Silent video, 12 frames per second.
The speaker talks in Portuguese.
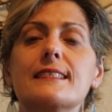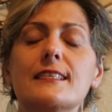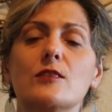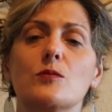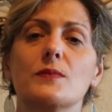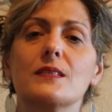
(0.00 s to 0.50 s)

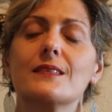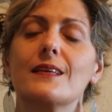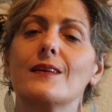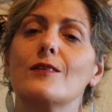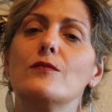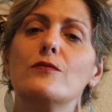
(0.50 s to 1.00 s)
síndromes
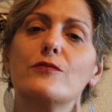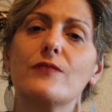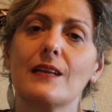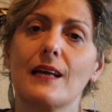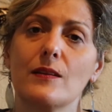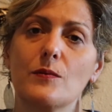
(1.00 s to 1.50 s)
eu não vou
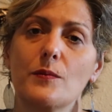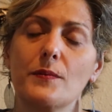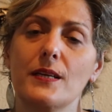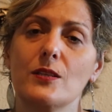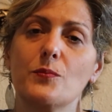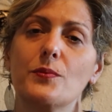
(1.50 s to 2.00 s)
falar no
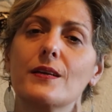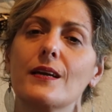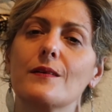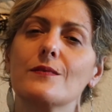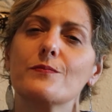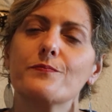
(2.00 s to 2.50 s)
momento porque
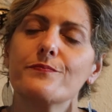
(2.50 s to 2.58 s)
é